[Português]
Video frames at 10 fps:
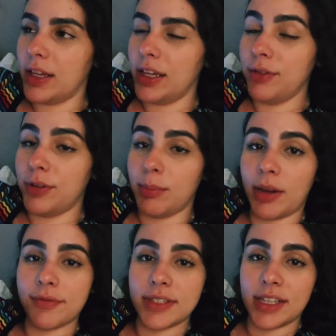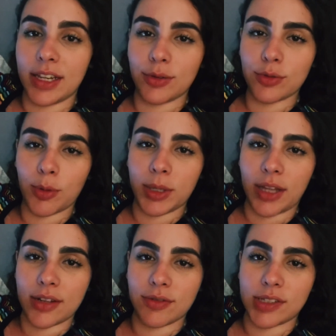Enfim, me avisem aí nos
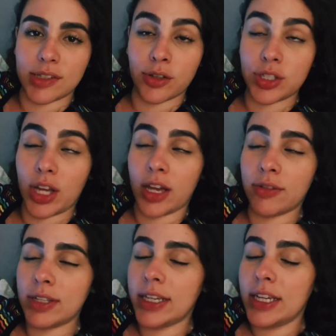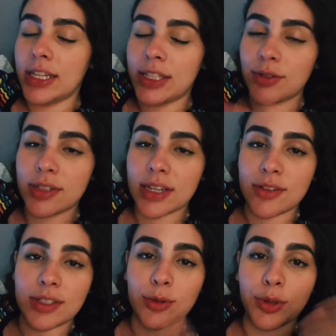comentários se vocês gostaram. Não se
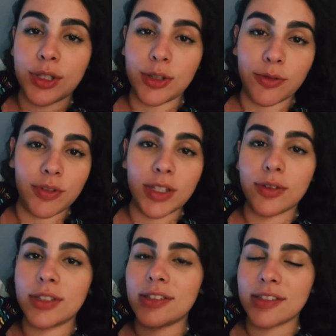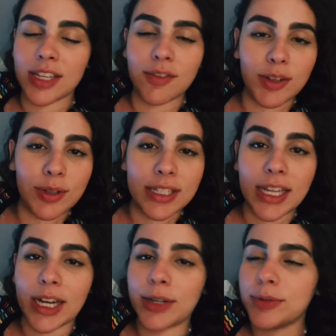esqueçam de curtir o vídeo, de se inscrever no
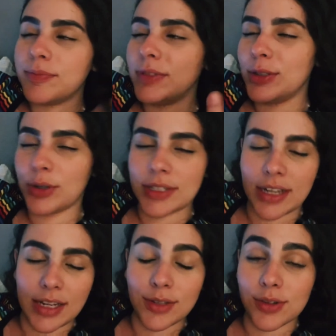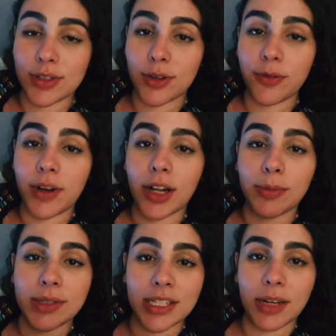canal, de todas aquelas coisas que eu falo.
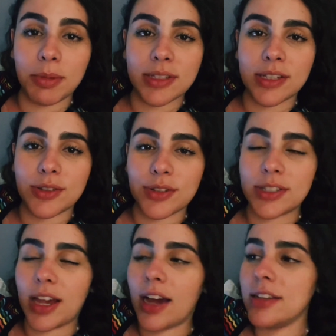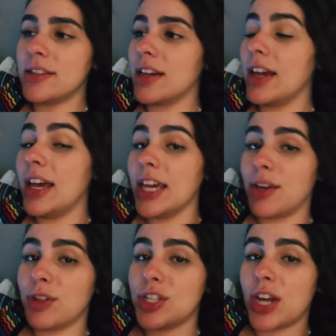Me seguir nas minhas redes sociais,
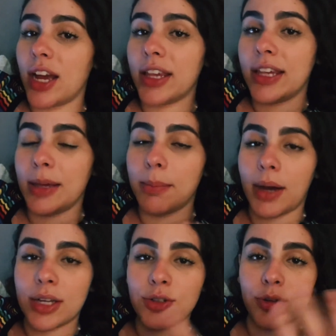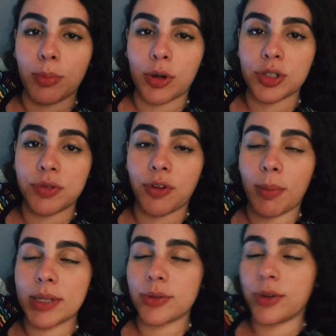que eu vou deixar aqui embaixo no box de
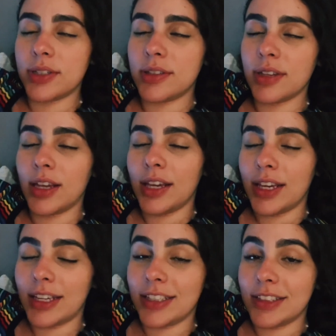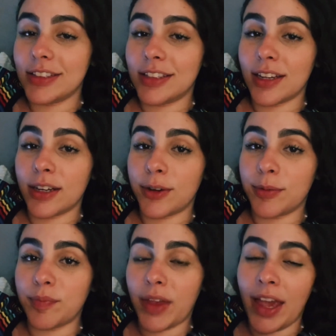informações.
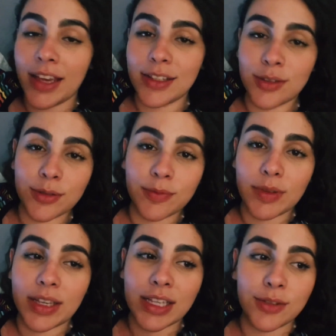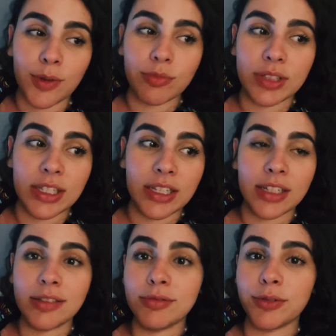Então, é isso. Esse foi um
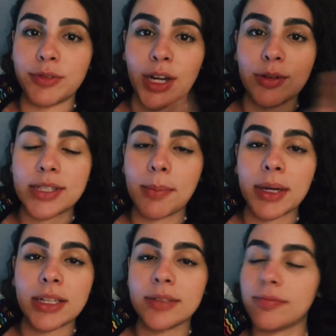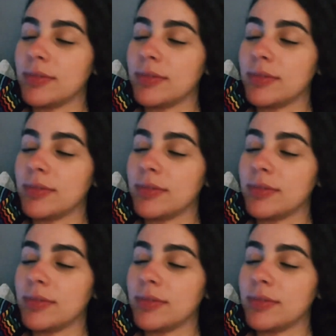dia, um final de semana